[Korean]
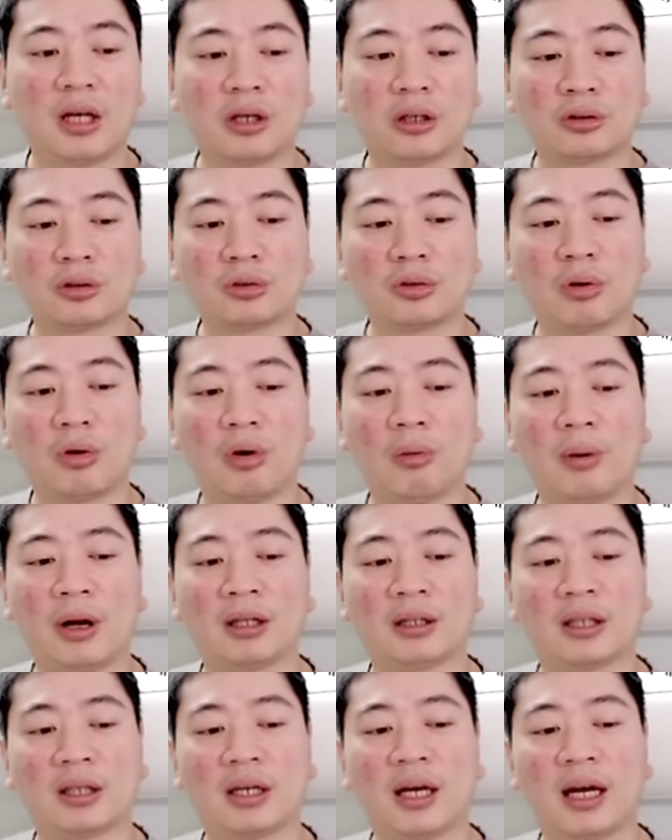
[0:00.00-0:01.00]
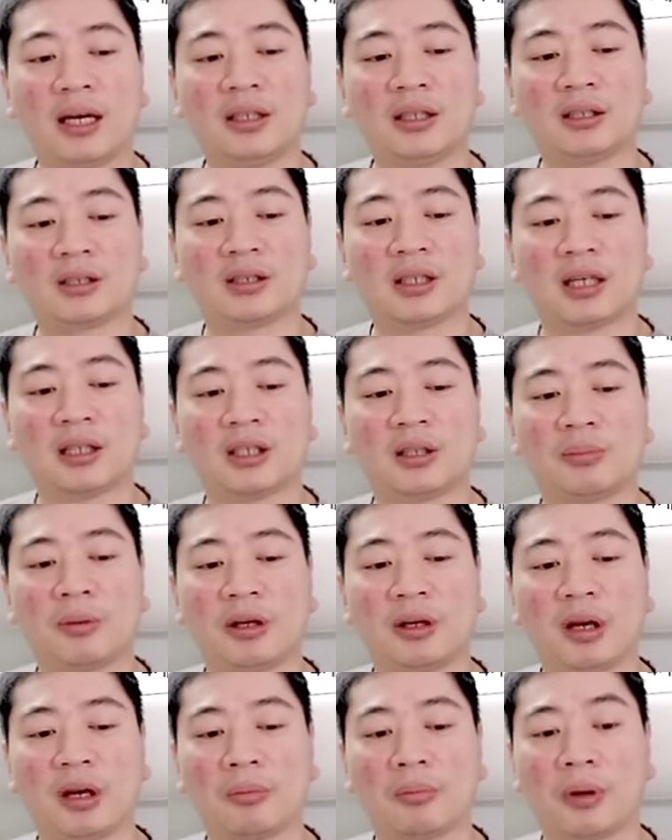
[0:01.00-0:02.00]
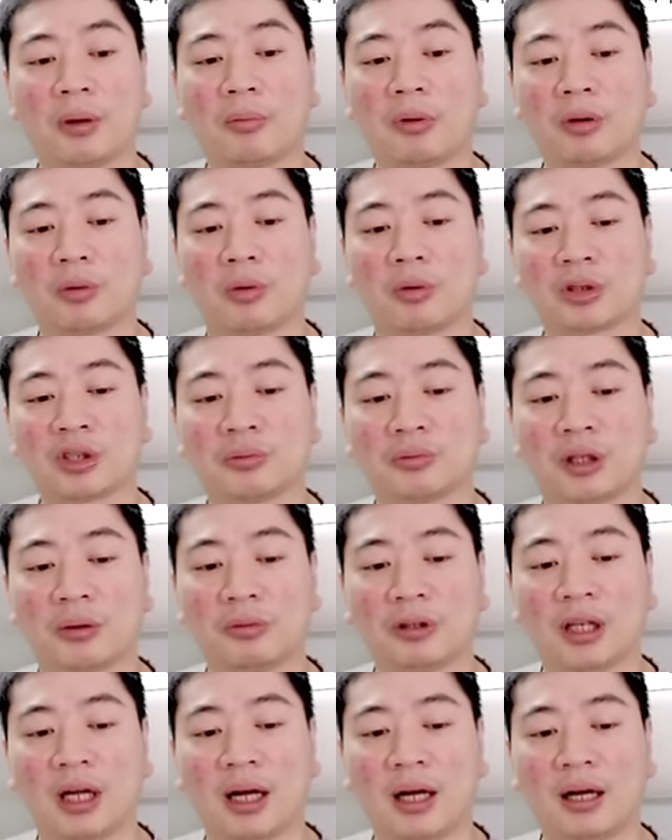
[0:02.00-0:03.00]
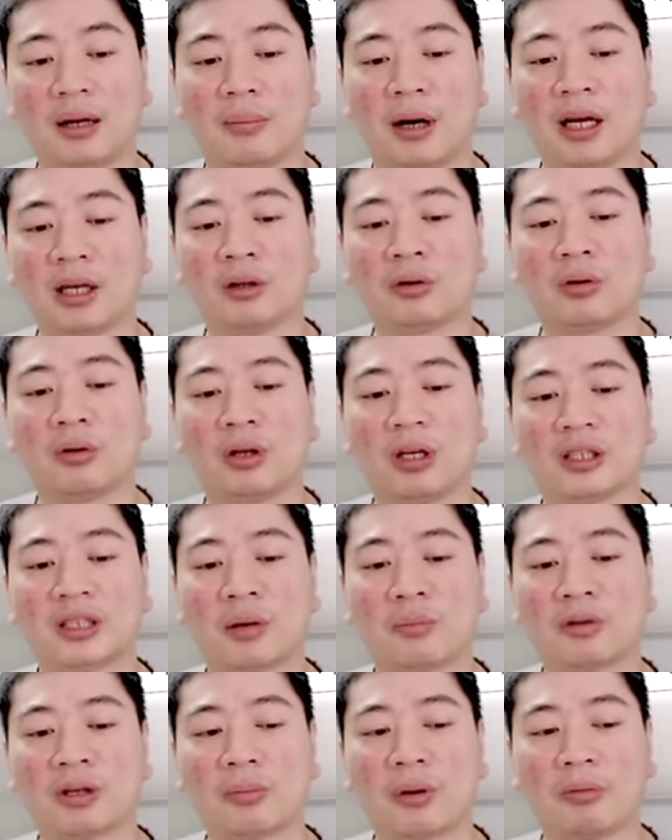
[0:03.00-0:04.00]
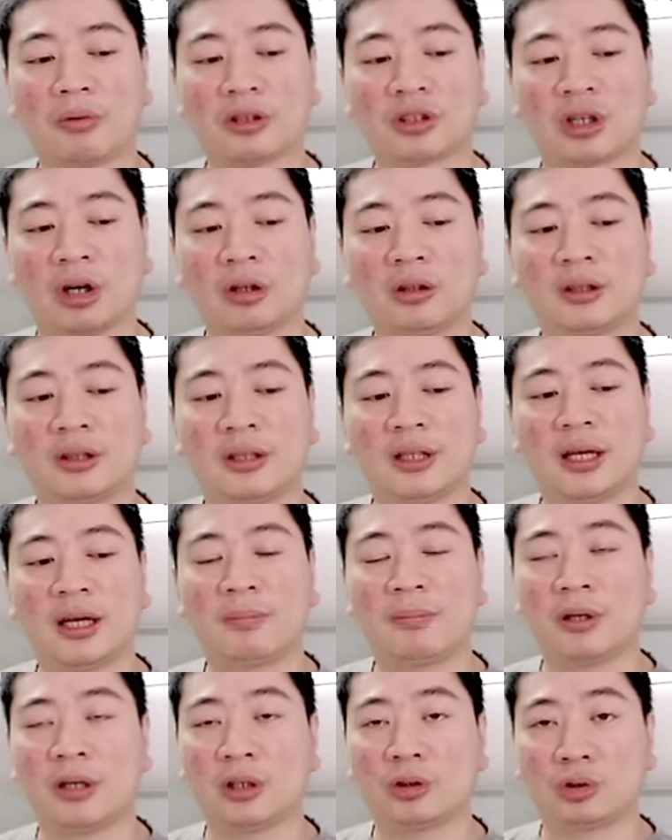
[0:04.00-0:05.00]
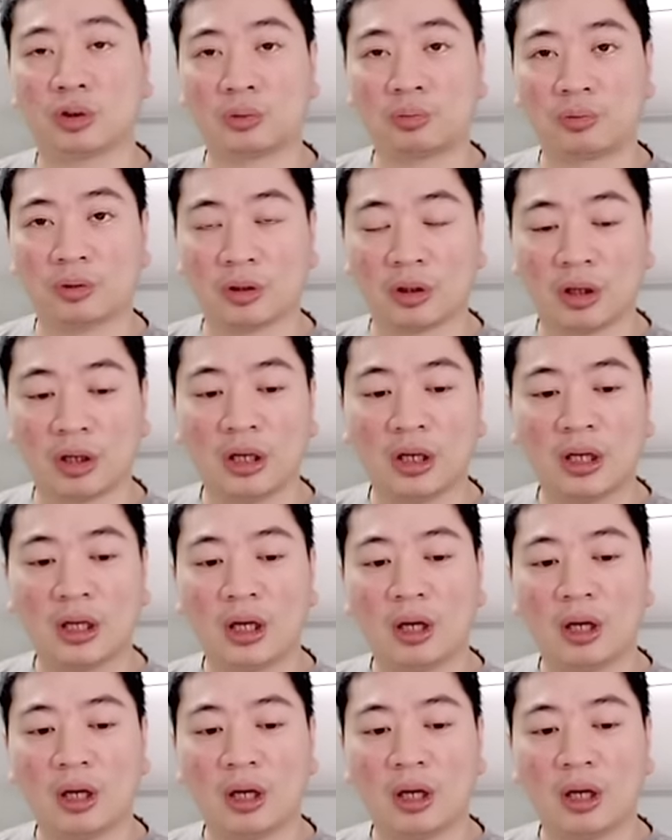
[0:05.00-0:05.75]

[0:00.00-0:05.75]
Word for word: 수도 모바일 때는 하이닉스타에 기반하는 메모를 리 고르시면 됩니다. 마이크론이나 삼성 메모는 절대 피해 주십시오.